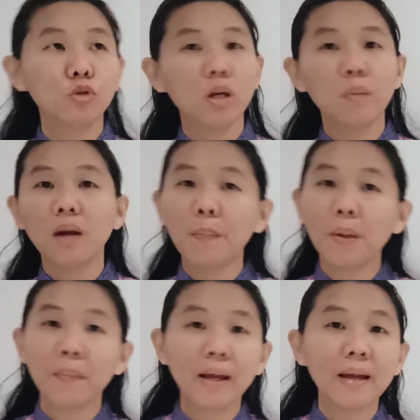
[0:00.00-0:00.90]
usia
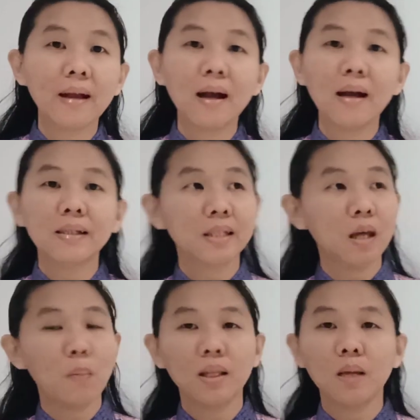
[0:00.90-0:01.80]
berapa mereka,
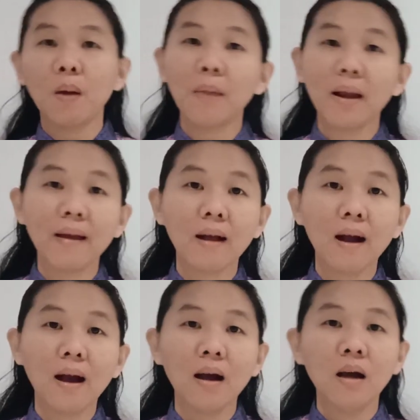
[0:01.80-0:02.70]
siapa nama
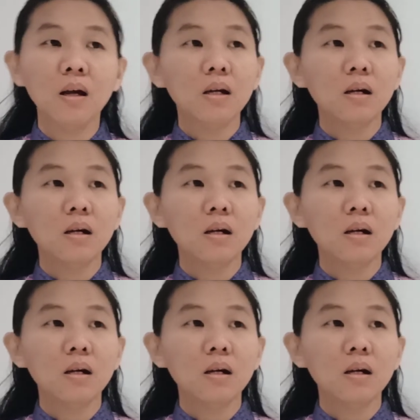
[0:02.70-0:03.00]
mereka,